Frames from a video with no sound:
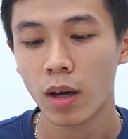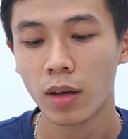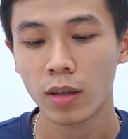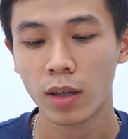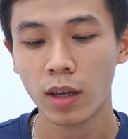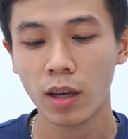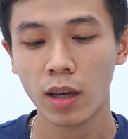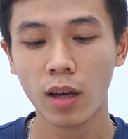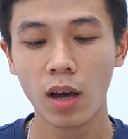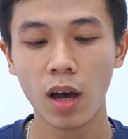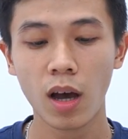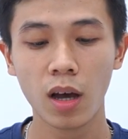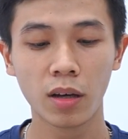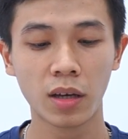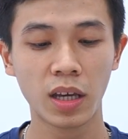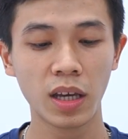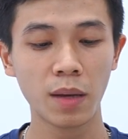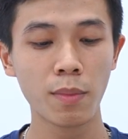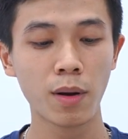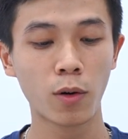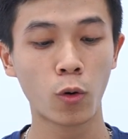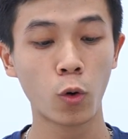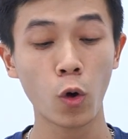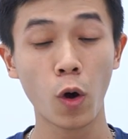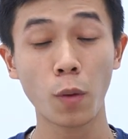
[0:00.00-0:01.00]
Thì khi
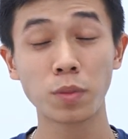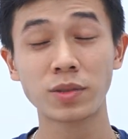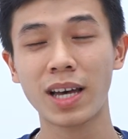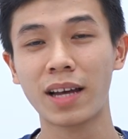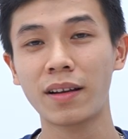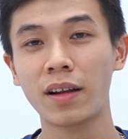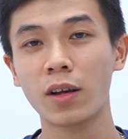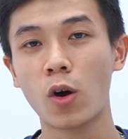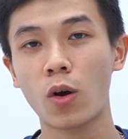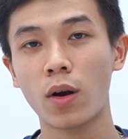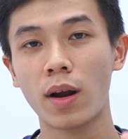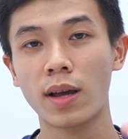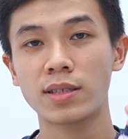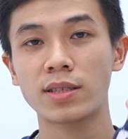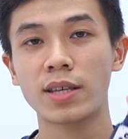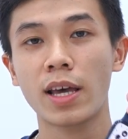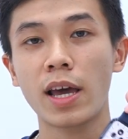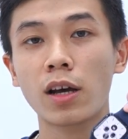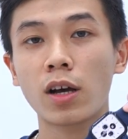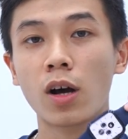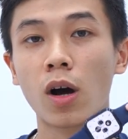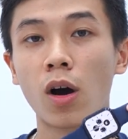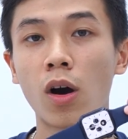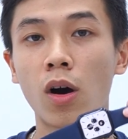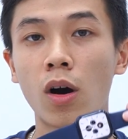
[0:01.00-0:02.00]
mà quy hộp sẵn con này sẽ
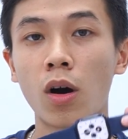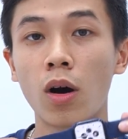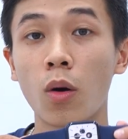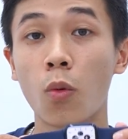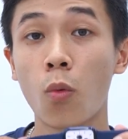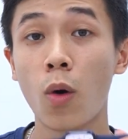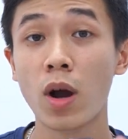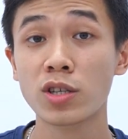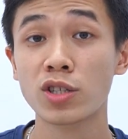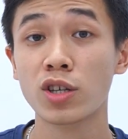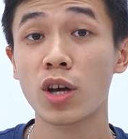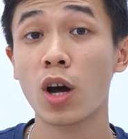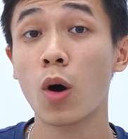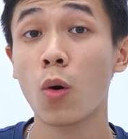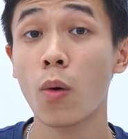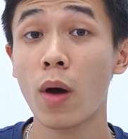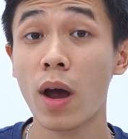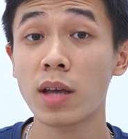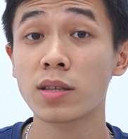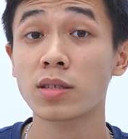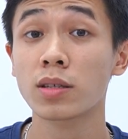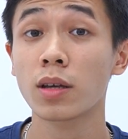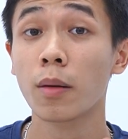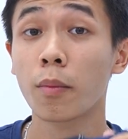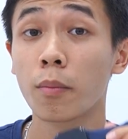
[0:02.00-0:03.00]
có
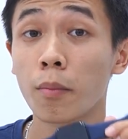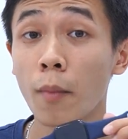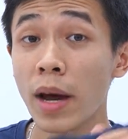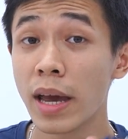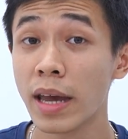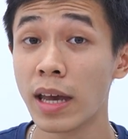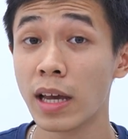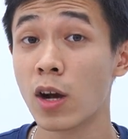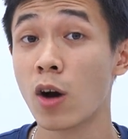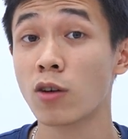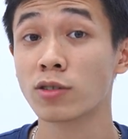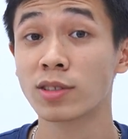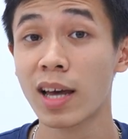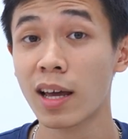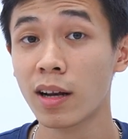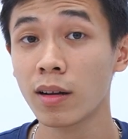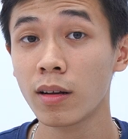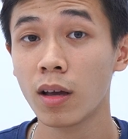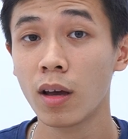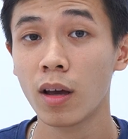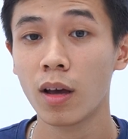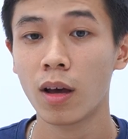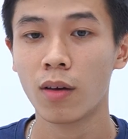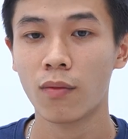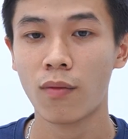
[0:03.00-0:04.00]
watchOS 7 có sẵn
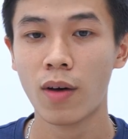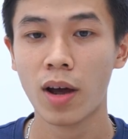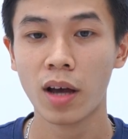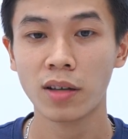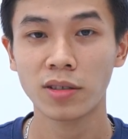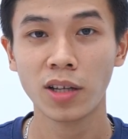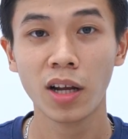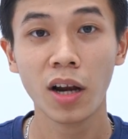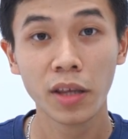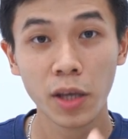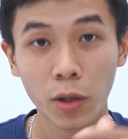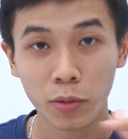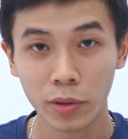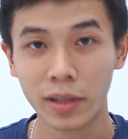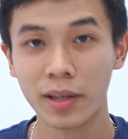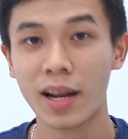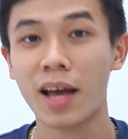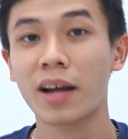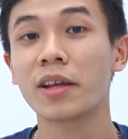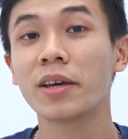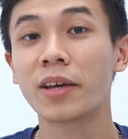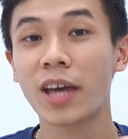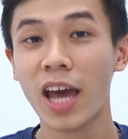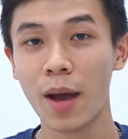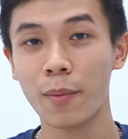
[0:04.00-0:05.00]
và rất là nhiều tính
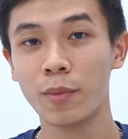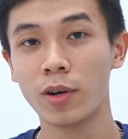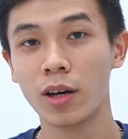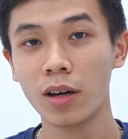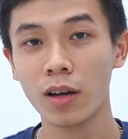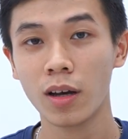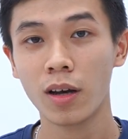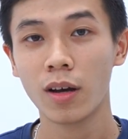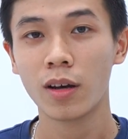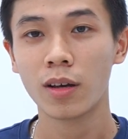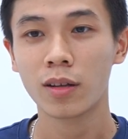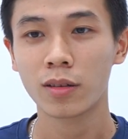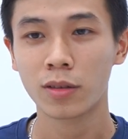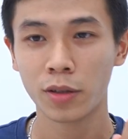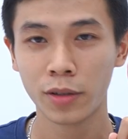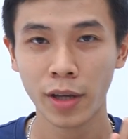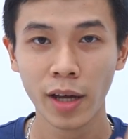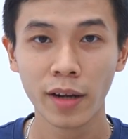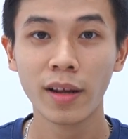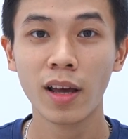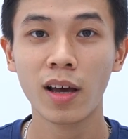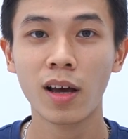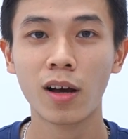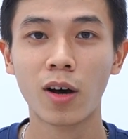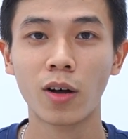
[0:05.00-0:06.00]
năng đi kèm nữa. Thứ
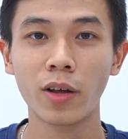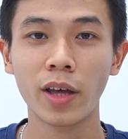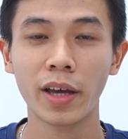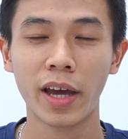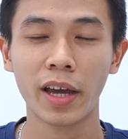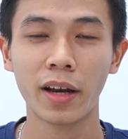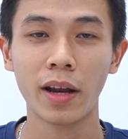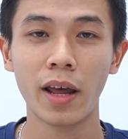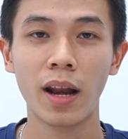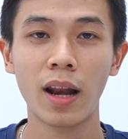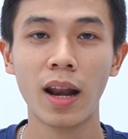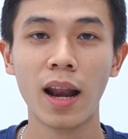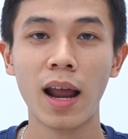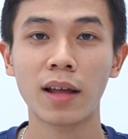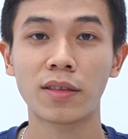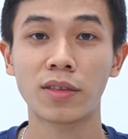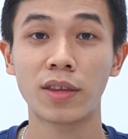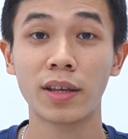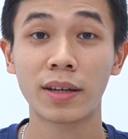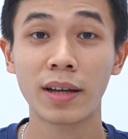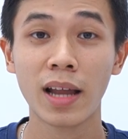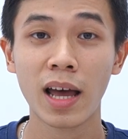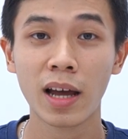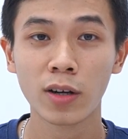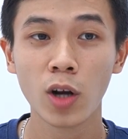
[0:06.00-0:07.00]
nhất nhá, có thể kể đến là
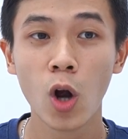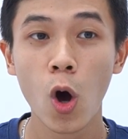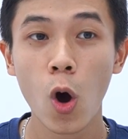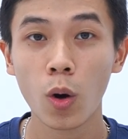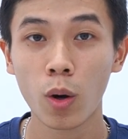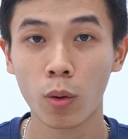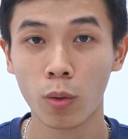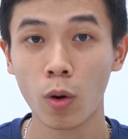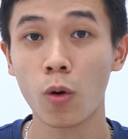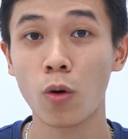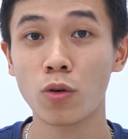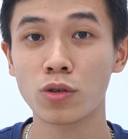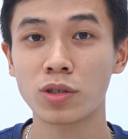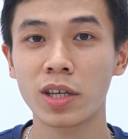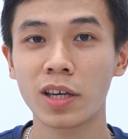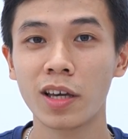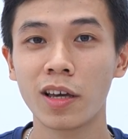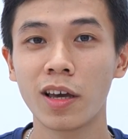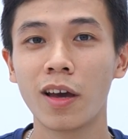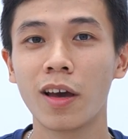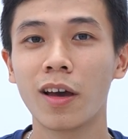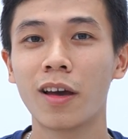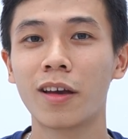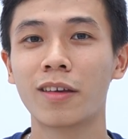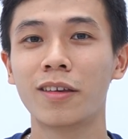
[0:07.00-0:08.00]
tính năng đo nồng độ oxy,
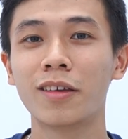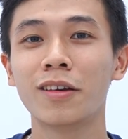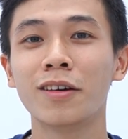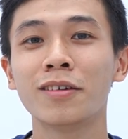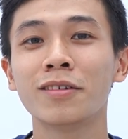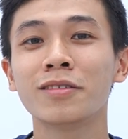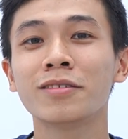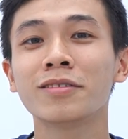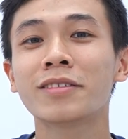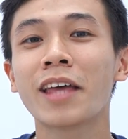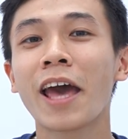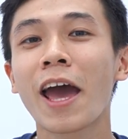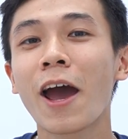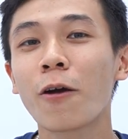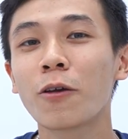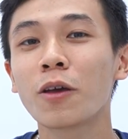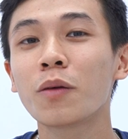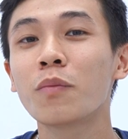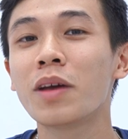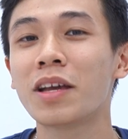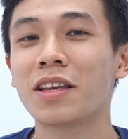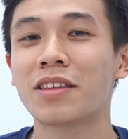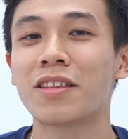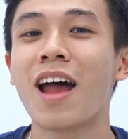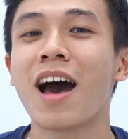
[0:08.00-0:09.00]
nhưng theo như
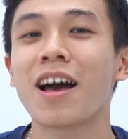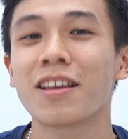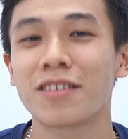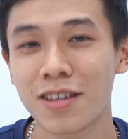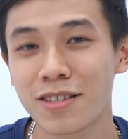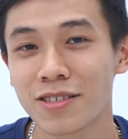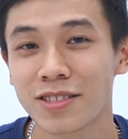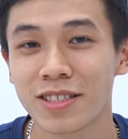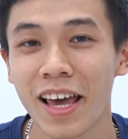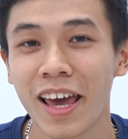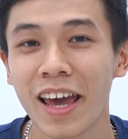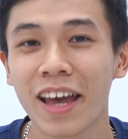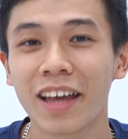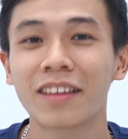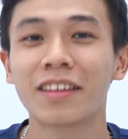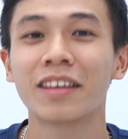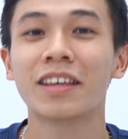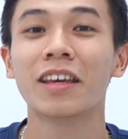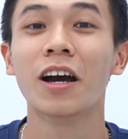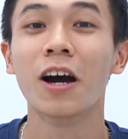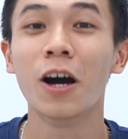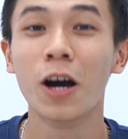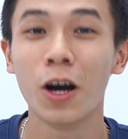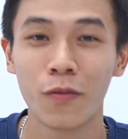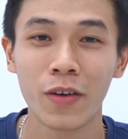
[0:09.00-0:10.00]
mình đã chia sẻ
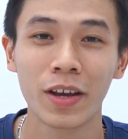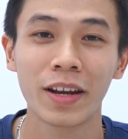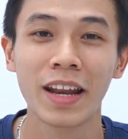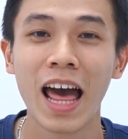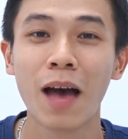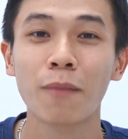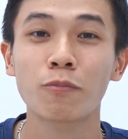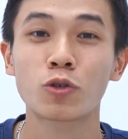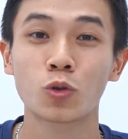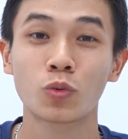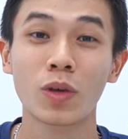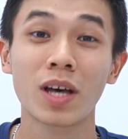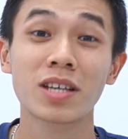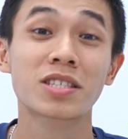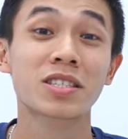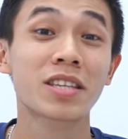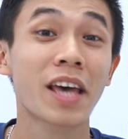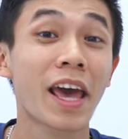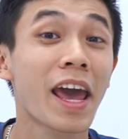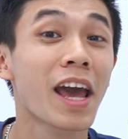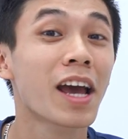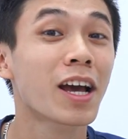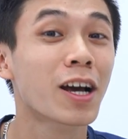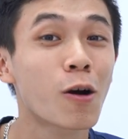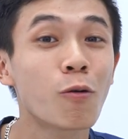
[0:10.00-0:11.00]
thì ở Việt Nam chúng ta
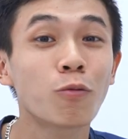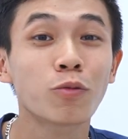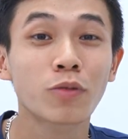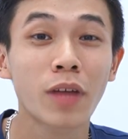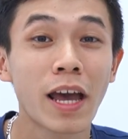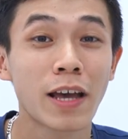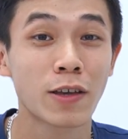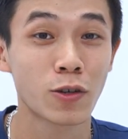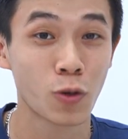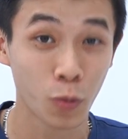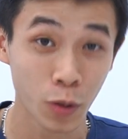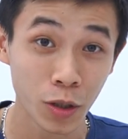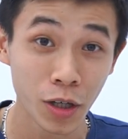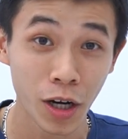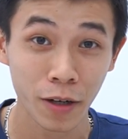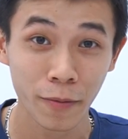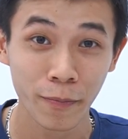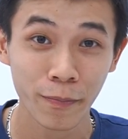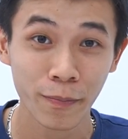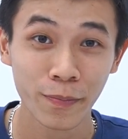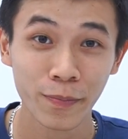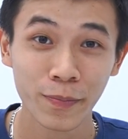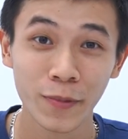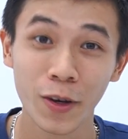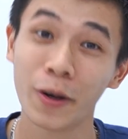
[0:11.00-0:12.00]
sẽ không thể dùng được.
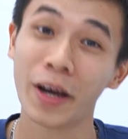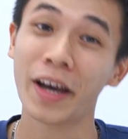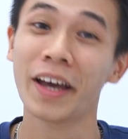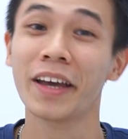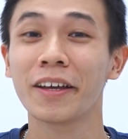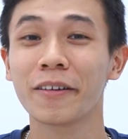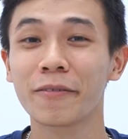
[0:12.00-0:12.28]
Ok.